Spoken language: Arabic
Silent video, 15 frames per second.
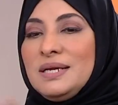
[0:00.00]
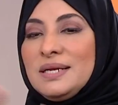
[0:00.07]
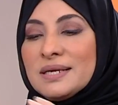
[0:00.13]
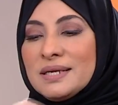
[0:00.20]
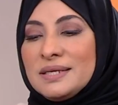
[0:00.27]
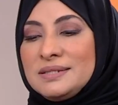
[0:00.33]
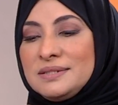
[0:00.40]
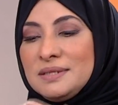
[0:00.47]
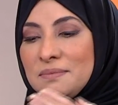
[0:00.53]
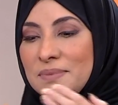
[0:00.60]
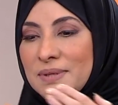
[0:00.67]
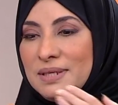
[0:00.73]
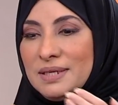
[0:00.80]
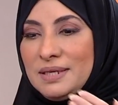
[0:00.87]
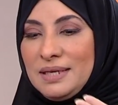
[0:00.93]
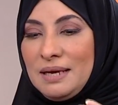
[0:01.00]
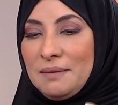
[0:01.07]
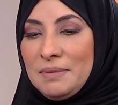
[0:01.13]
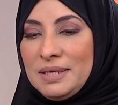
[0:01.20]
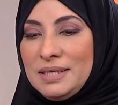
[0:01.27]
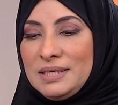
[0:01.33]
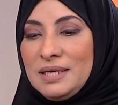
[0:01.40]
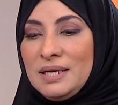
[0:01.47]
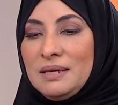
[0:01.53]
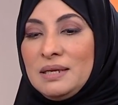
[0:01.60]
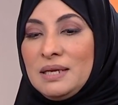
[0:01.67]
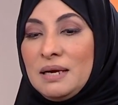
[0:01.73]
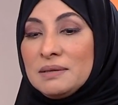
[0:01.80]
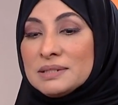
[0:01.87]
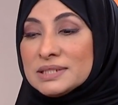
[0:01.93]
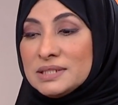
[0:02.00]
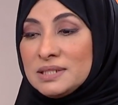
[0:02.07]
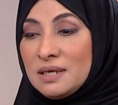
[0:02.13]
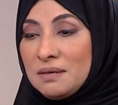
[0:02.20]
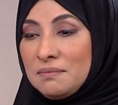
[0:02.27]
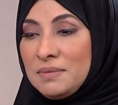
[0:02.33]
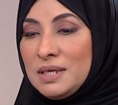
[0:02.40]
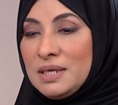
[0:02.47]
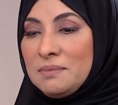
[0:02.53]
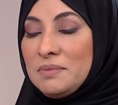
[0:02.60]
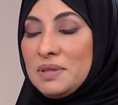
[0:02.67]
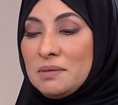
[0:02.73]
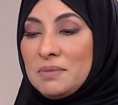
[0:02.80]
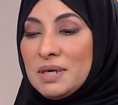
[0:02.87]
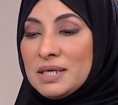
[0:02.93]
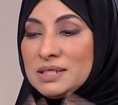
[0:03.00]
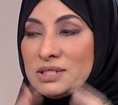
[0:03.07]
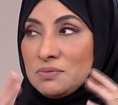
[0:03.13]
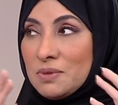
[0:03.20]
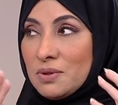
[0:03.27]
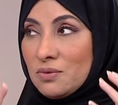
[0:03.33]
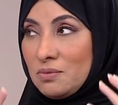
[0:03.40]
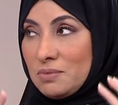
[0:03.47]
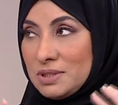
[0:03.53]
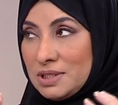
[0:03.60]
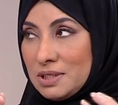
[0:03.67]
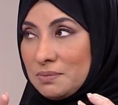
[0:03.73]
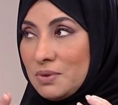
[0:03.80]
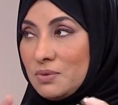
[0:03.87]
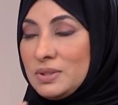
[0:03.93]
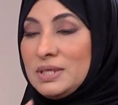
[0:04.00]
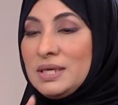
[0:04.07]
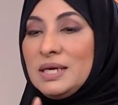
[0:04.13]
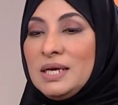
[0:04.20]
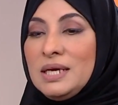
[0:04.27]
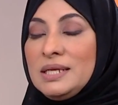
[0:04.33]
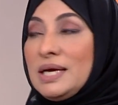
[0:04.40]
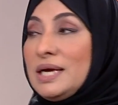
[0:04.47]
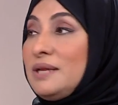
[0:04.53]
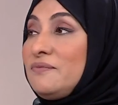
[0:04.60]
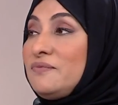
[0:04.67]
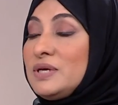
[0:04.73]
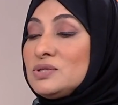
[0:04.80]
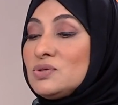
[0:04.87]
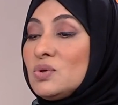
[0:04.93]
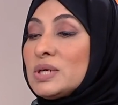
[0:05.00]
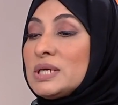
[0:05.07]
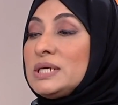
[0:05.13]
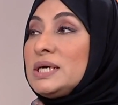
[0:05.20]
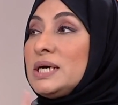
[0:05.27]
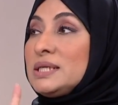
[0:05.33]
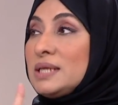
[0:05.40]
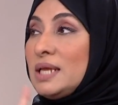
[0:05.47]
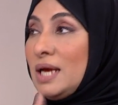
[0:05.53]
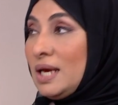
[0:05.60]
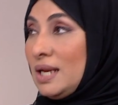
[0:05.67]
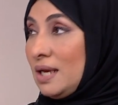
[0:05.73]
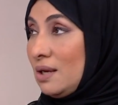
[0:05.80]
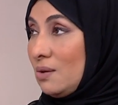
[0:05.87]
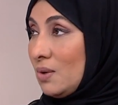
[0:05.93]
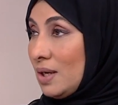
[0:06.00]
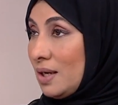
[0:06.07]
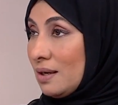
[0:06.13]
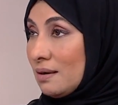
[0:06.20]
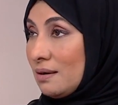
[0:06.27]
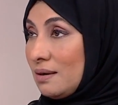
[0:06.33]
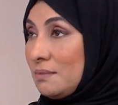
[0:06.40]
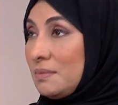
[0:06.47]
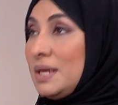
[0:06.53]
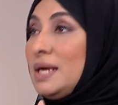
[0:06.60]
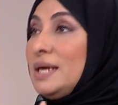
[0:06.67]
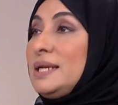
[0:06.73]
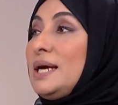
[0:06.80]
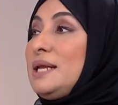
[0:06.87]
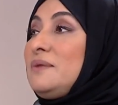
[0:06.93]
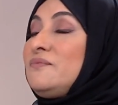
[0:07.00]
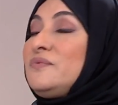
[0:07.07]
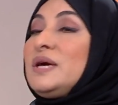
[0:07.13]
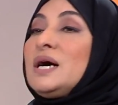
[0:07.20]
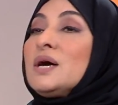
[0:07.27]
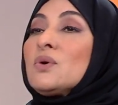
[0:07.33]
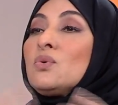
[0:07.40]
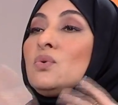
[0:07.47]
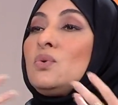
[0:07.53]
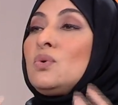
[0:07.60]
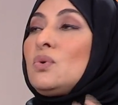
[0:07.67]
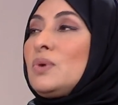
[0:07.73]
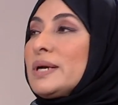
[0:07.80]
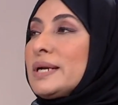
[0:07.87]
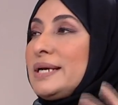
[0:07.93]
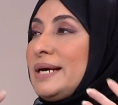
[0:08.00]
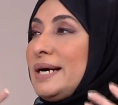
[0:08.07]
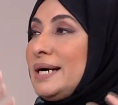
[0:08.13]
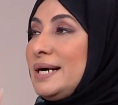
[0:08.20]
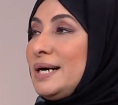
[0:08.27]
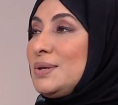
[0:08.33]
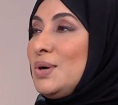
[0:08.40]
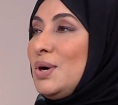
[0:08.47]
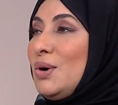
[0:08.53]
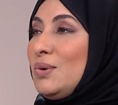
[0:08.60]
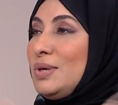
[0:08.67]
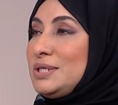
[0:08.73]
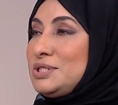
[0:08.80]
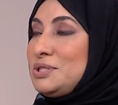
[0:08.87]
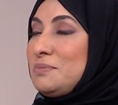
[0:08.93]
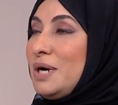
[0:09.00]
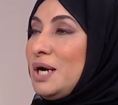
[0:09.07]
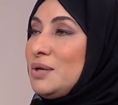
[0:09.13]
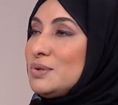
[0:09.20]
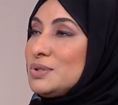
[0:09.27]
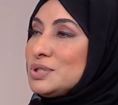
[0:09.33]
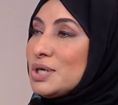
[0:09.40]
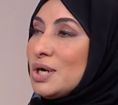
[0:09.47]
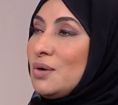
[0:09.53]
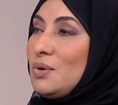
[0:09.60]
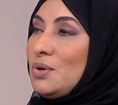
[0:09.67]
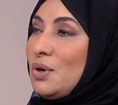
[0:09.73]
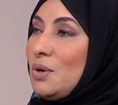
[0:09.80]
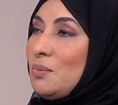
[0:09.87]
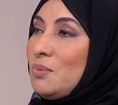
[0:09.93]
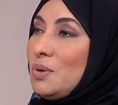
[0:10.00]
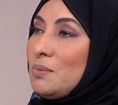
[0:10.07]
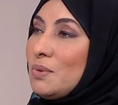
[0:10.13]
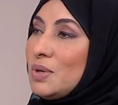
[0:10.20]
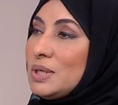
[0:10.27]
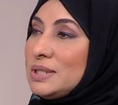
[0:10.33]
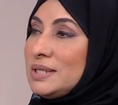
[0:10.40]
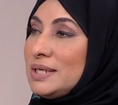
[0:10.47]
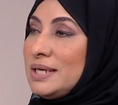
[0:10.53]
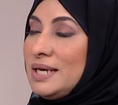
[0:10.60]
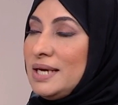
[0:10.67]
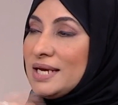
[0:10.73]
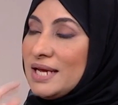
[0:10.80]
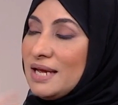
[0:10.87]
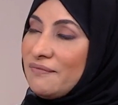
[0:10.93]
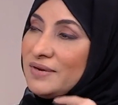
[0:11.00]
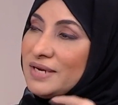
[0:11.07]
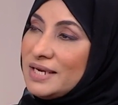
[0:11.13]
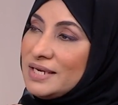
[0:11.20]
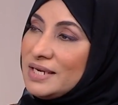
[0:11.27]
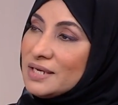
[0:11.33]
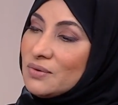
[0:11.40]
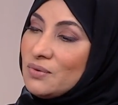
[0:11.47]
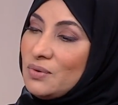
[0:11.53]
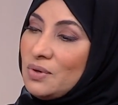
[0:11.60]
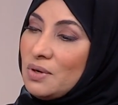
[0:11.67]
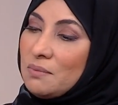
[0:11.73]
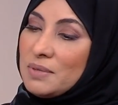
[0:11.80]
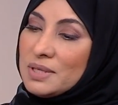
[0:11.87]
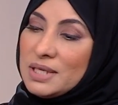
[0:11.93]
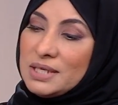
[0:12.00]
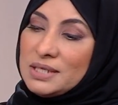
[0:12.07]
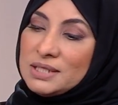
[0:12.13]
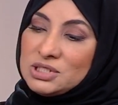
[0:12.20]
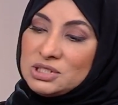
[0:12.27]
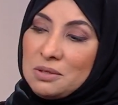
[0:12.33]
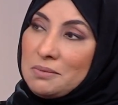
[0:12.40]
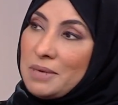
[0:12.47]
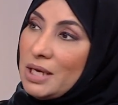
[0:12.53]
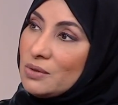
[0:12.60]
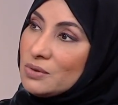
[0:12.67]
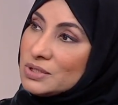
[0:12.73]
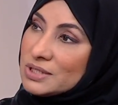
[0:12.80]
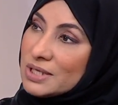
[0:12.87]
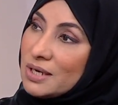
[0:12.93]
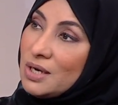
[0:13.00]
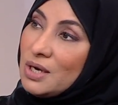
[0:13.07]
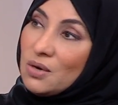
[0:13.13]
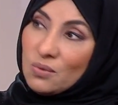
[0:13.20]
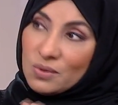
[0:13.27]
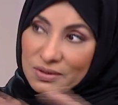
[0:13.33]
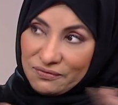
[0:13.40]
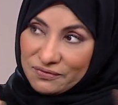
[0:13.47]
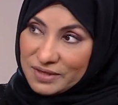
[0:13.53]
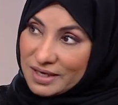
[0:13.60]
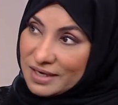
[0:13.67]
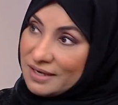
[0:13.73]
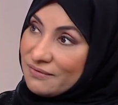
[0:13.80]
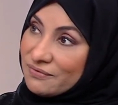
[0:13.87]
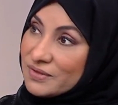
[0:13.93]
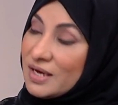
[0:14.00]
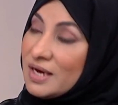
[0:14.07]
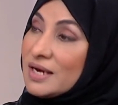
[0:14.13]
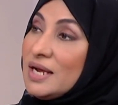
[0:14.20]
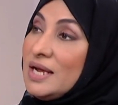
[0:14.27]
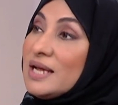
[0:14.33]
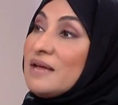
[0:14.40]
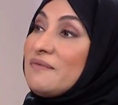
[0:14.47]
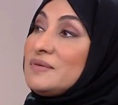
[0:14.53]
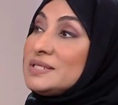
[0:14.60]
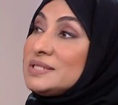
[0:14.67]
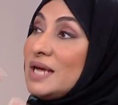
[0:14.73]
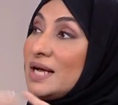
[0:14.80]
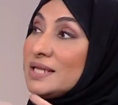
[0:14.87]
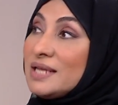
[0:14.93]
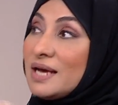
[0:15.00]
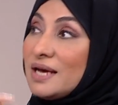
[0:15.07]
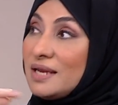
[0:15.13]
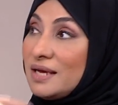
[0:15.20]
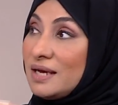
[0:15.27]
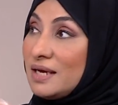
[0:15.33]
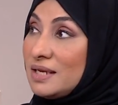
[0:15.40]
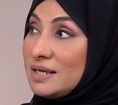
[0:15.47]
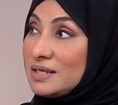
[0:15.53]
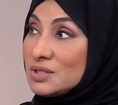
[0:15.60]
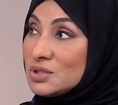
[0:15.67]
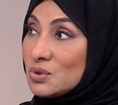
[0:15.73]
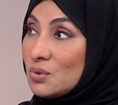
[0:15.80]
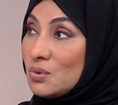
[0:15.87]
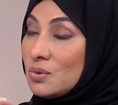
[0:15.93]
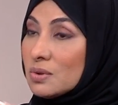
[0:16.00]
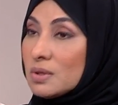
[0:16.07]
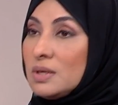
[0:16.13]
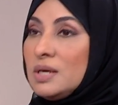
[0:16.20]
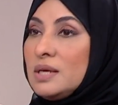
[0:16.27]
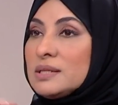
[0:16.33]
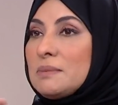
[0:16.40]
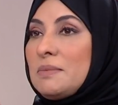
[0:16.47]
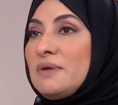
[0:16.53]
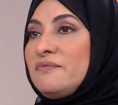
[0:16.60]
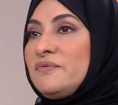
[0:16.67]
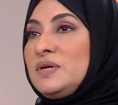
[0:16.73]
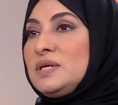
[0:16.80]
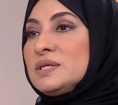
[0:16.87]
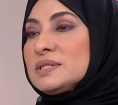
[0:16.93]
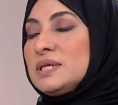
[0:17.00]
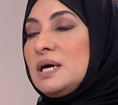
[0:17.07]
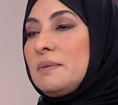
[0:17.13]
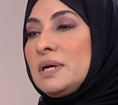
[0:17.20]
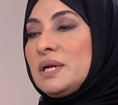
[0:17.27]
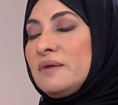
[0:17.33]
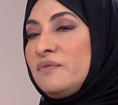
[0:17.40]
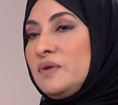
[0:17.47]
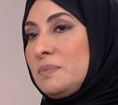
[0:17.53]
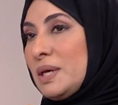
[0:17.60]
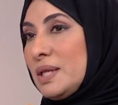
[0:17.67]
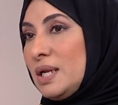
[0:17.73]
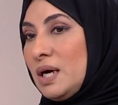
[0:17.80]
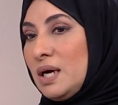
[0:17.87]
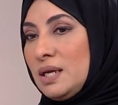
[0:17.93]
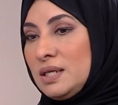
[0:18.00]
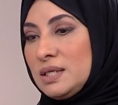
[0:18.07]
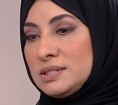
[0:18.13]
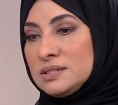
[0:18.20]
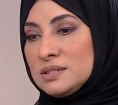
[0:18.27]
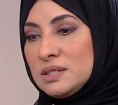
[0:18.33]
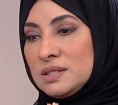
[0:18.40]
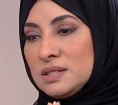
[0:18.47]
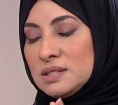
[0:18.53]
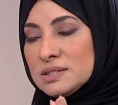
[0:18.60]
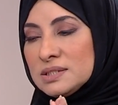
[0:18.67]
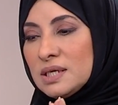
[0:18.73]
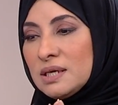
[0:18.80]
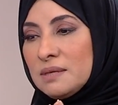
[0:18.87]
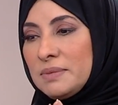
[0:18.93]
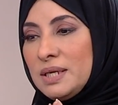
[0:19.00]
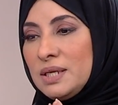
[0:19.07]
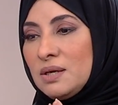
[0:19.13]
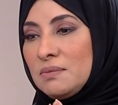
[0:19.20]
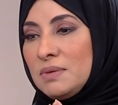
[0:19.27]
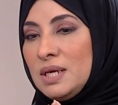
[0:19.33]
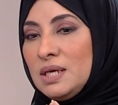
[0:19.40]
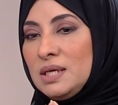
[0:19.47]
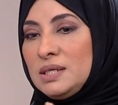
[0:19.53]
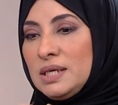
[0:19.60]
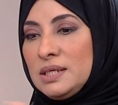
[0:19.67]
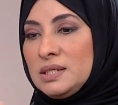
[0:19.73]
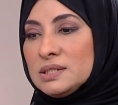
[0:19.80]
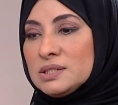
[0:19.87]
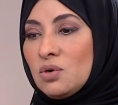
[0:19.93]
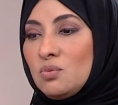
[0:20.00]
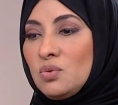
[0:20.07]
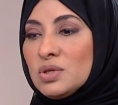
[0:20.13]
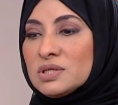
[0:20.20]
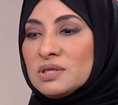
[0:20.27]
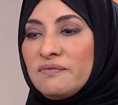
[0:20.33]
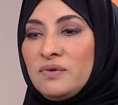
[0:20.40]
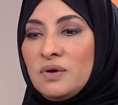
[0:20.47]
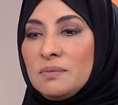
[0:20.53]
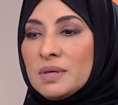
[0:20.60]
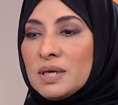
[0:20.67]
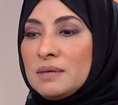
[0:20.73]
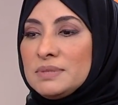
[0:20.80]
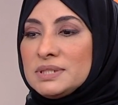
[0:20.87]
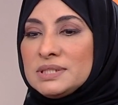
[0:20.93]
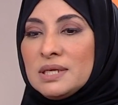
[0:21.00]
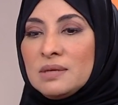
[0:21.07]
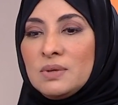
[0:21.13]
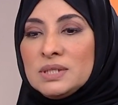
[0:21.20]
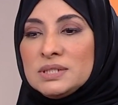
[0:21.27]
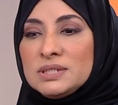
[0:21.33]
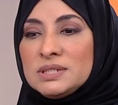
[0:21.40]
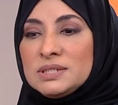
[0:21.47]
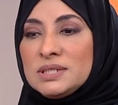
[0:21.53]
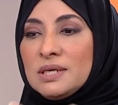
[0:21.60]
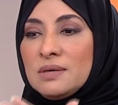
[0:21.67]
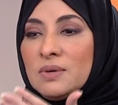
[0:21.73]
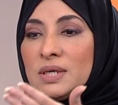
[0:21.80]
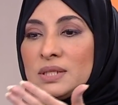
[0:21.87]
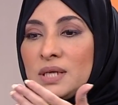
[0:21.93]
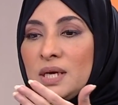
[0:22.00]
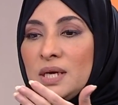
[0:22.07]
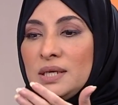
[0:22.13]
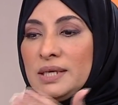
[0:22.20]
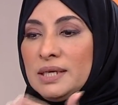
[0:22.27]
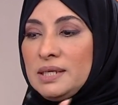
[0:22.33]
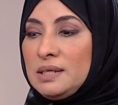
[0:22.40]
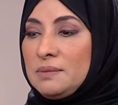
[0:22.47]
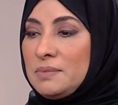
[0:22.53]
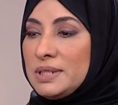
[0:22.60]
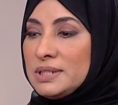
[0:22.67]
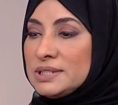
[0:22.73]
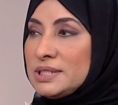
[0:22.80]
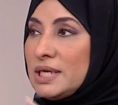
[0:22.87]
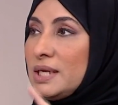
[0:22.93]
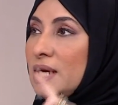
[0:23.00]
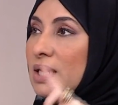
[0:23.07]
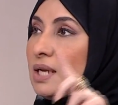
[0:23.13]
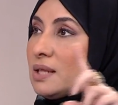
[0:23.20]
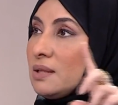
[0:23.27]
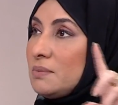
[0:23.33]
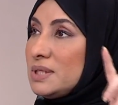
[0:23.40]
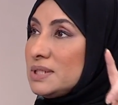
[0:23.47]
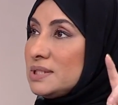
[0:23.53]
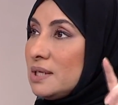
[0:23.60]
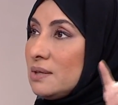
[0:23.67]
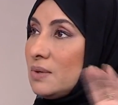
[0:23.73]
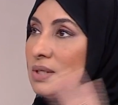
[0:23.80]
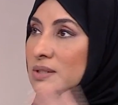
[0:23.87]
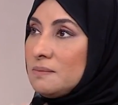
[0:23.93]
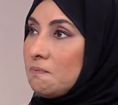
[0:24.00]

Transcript: نرتب العمليه الصيام مثل ما قلت لك منظومه تربويه نعلم فيها سلوكيات الحلال والحرام نعلم فيها الروح والريحان والاجتماع الاسره والحب والموده كيف احنا نقول لهم مثلا نجتمع مع الاسره ونفطر الافطار نعم. كيف نساعده على السحور طبعا في صيام انا في بعض الاهالي استغرب عليهم يعني يصومون الطفل عمره خمس سنوات ست سنوات يعني من السنه الى ثمان سنوات